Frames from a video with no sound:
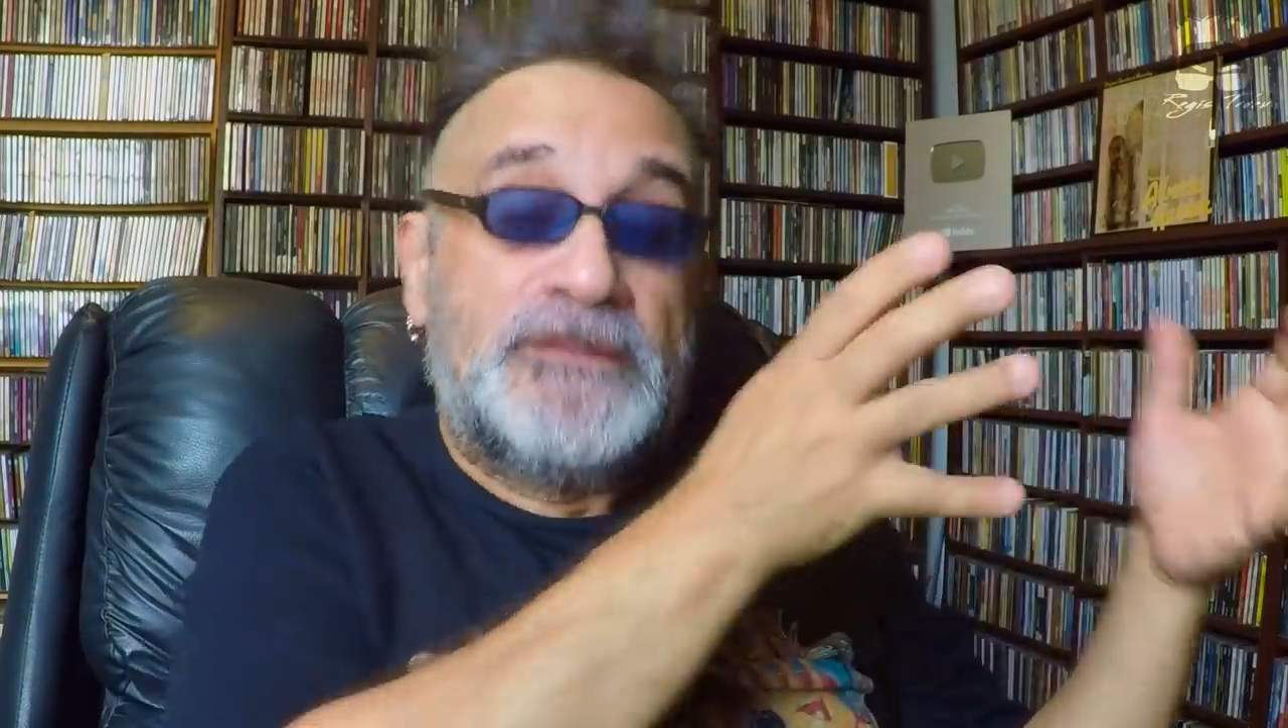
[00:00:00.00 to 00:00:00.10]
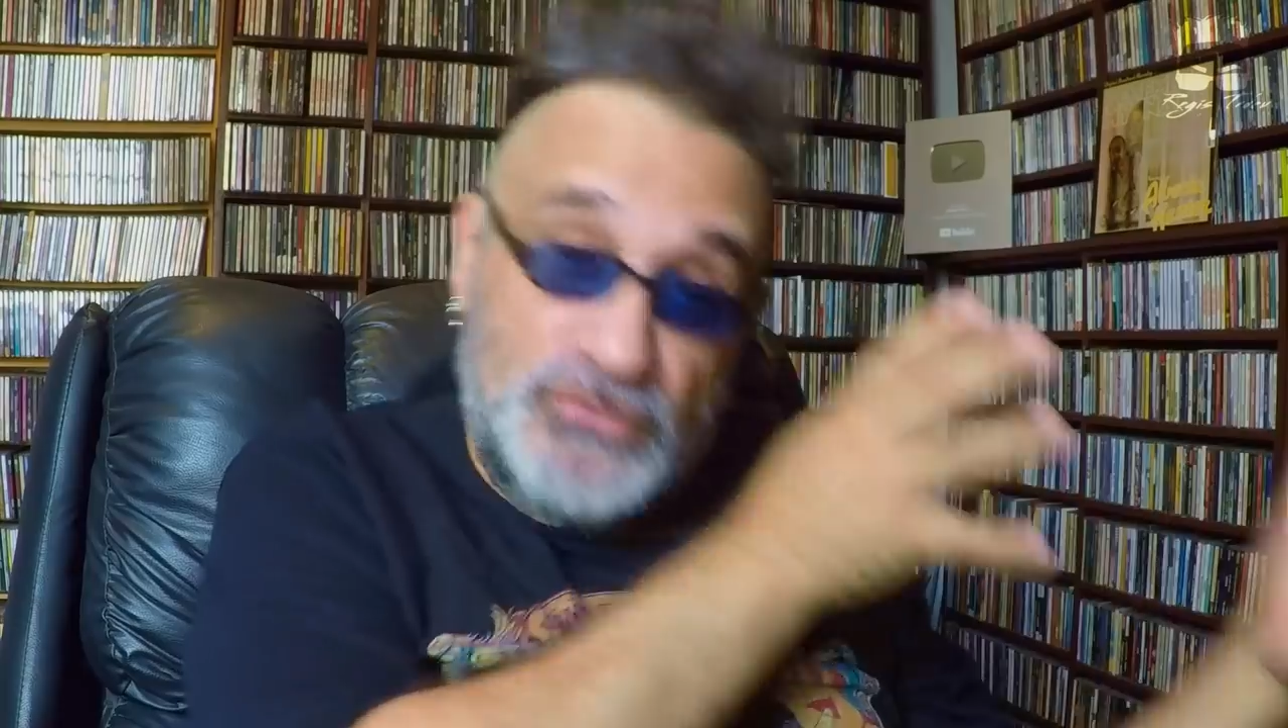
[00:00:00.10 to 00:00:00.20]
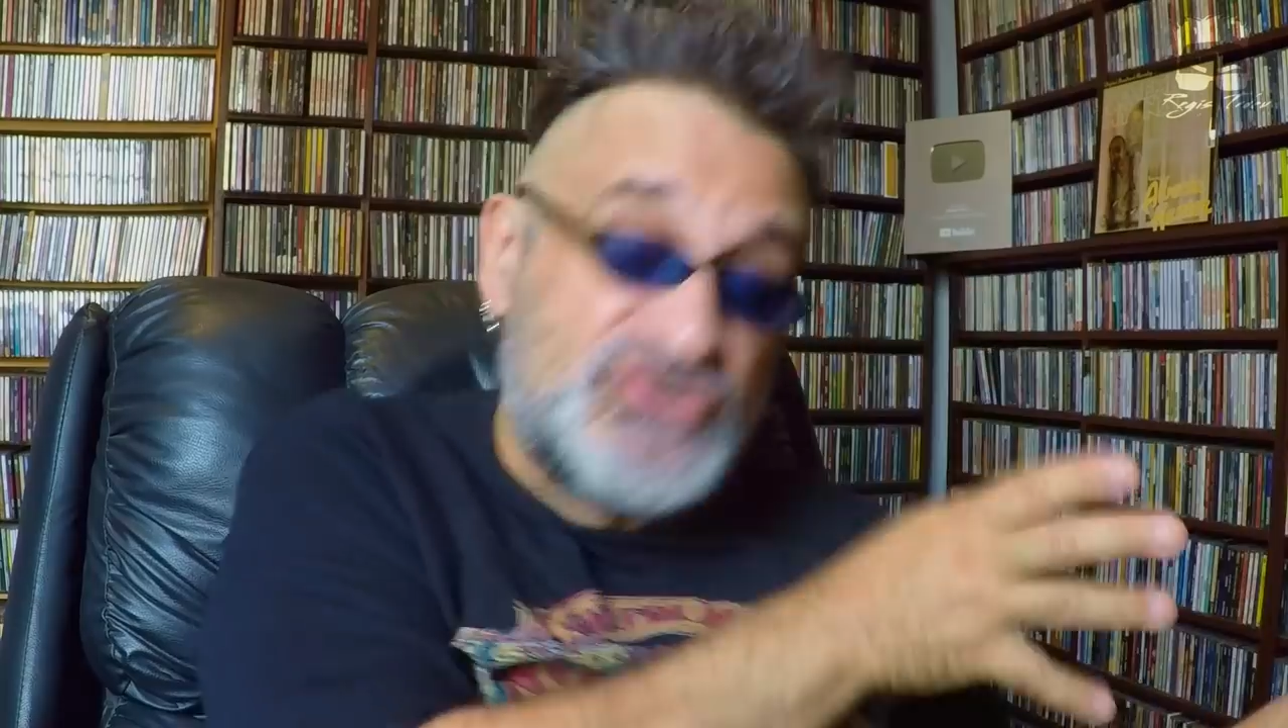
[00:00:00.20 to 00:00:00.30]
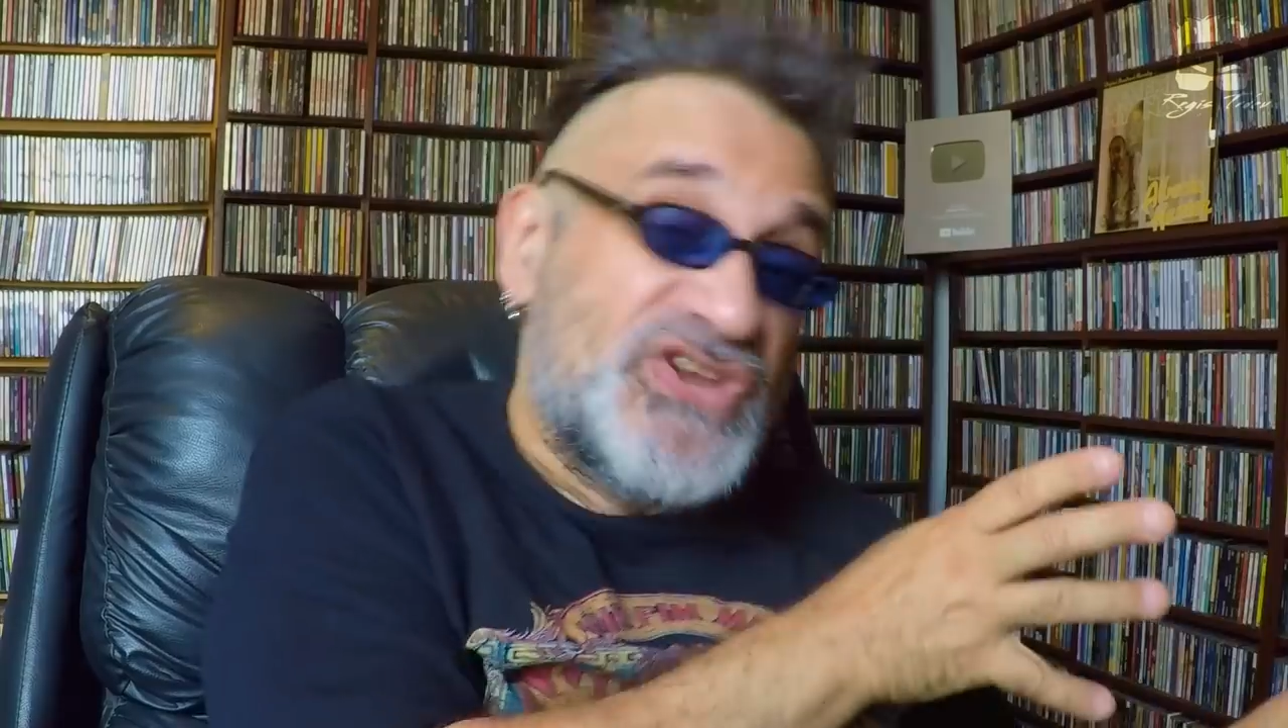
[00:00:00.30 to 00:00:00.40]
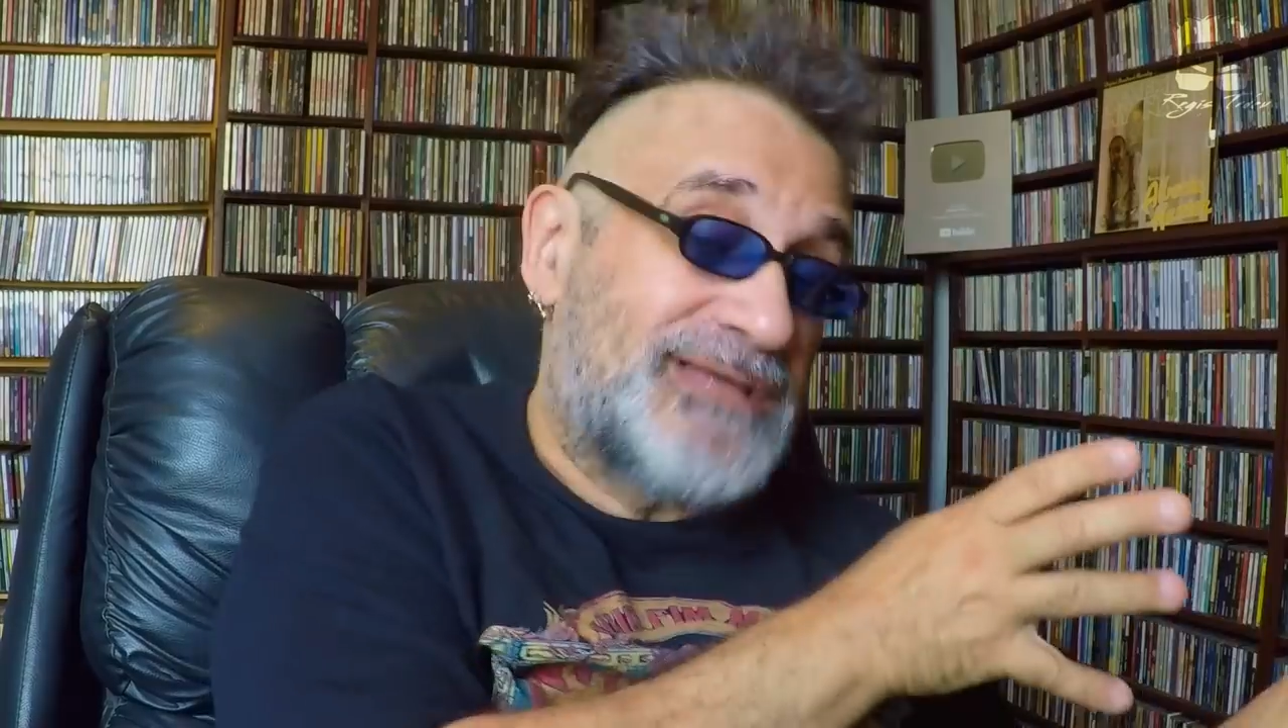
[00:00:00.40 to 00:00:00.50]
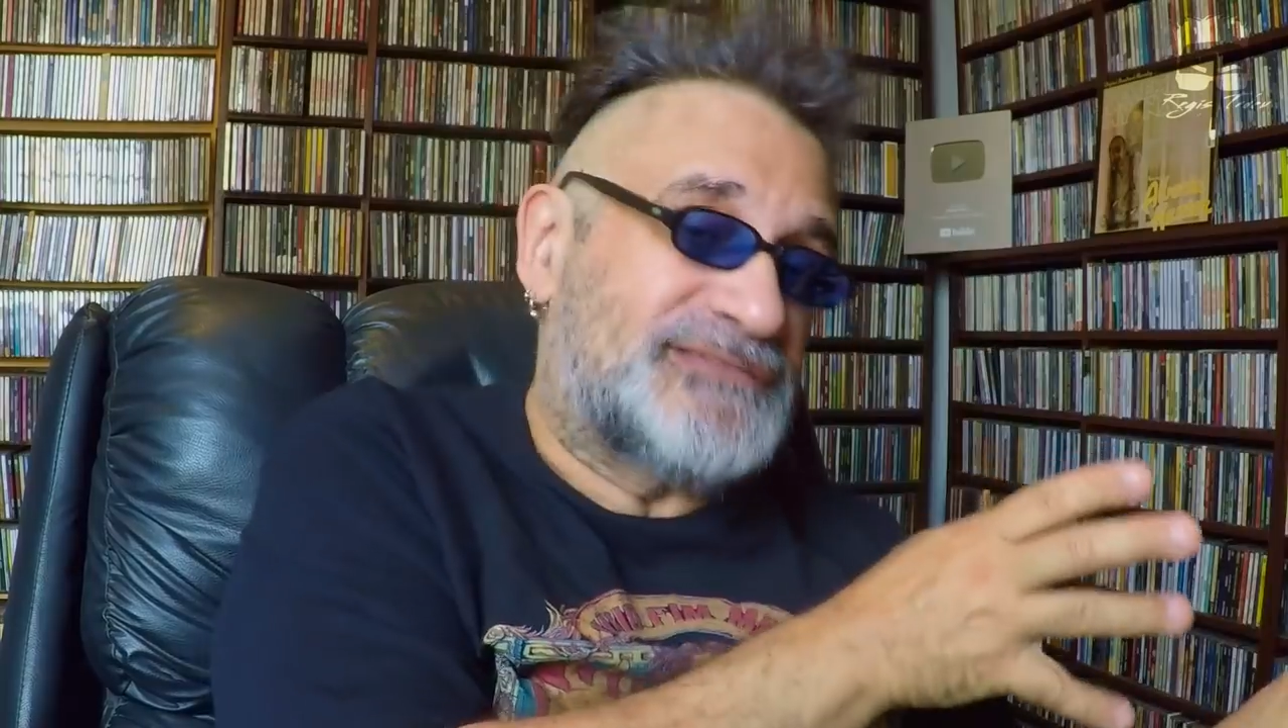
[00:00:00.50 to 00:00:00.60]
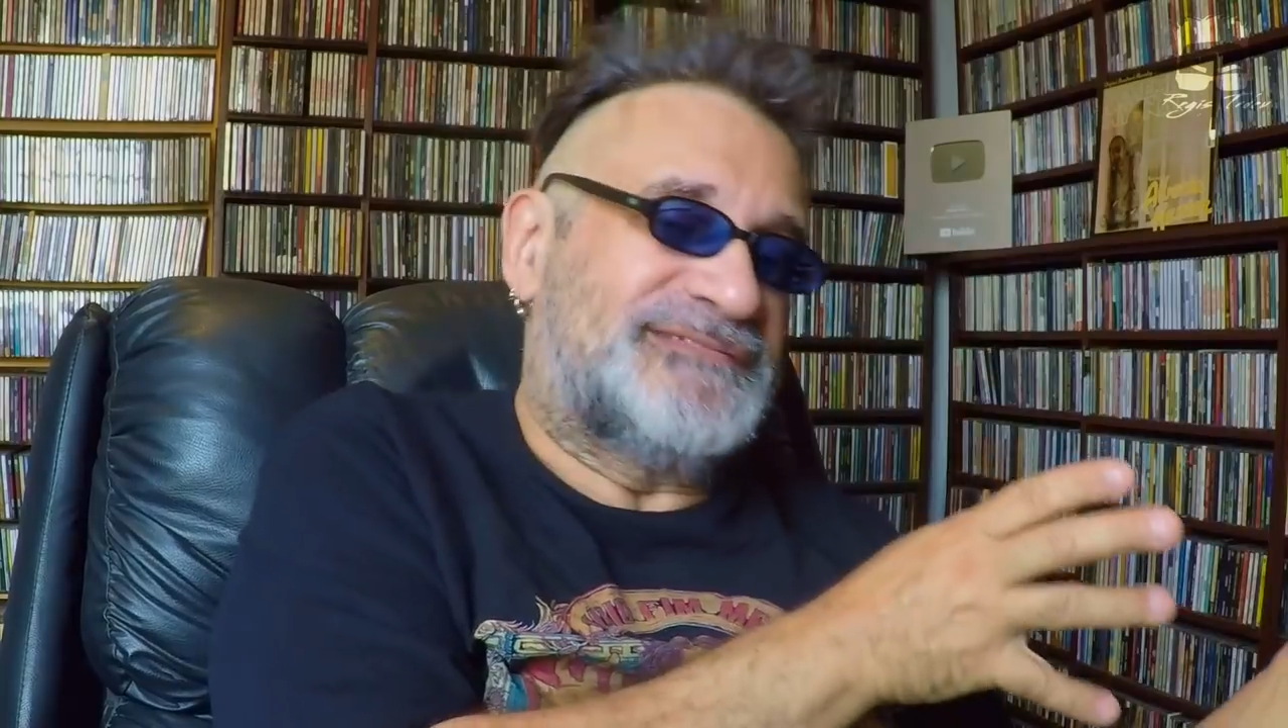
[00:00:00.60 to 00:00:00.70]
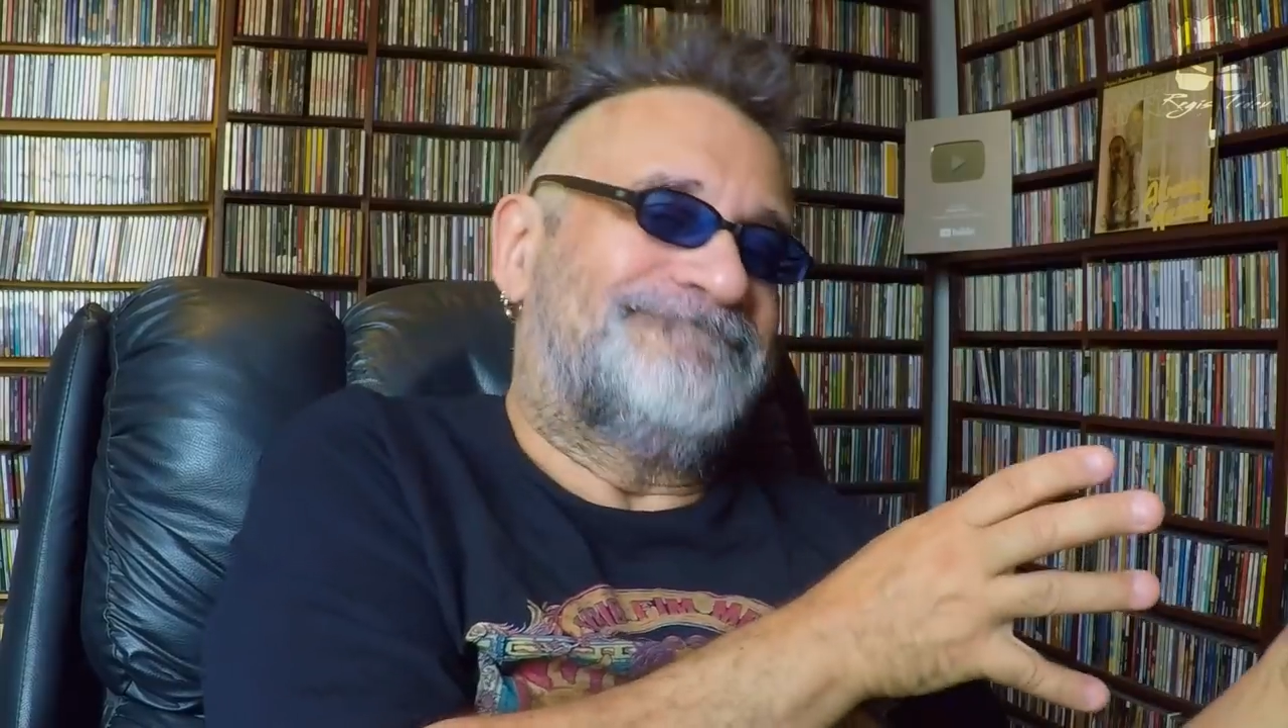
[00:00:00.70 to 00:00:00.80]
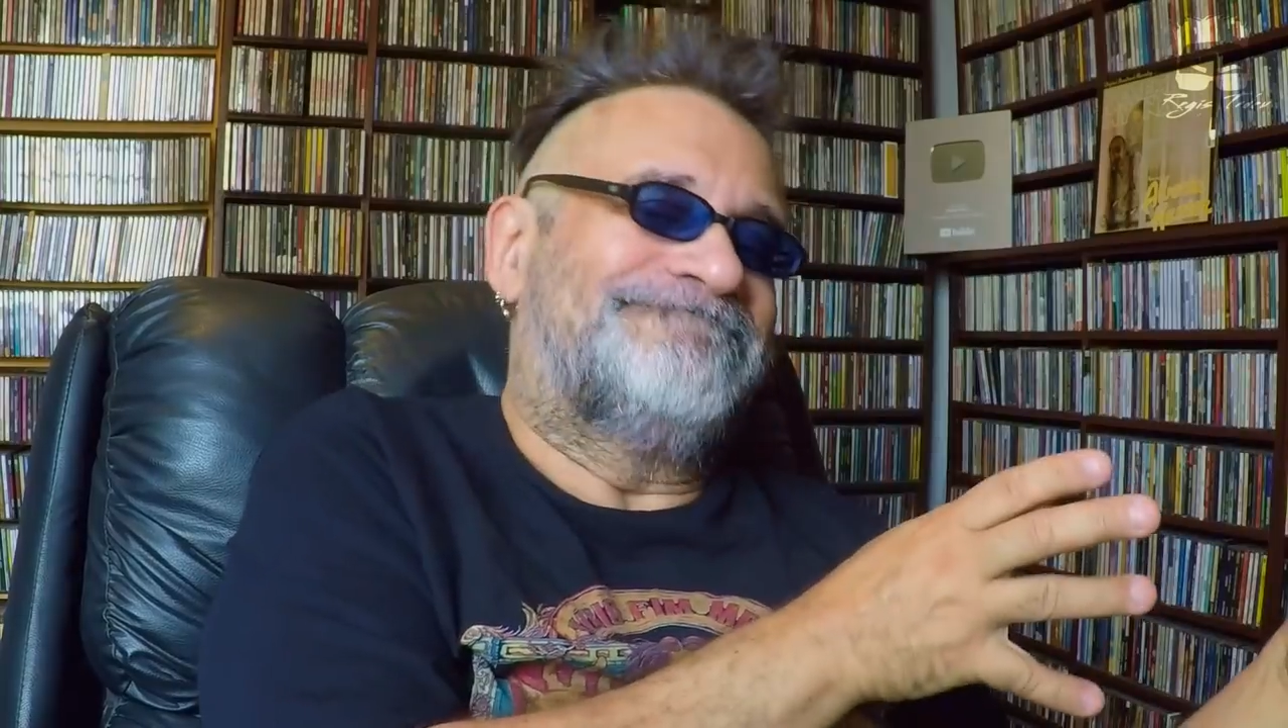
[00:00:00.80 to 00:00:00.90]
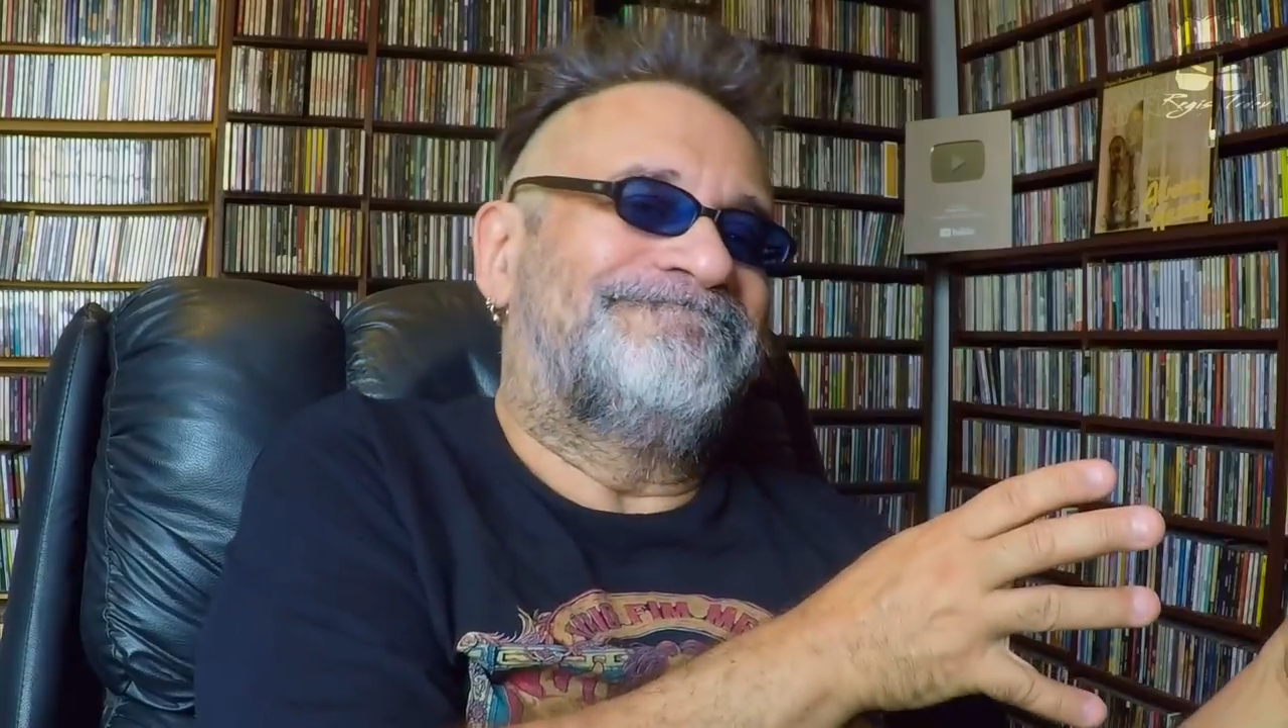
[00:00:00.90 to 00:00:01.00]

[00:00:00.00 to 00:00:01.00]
do jazz.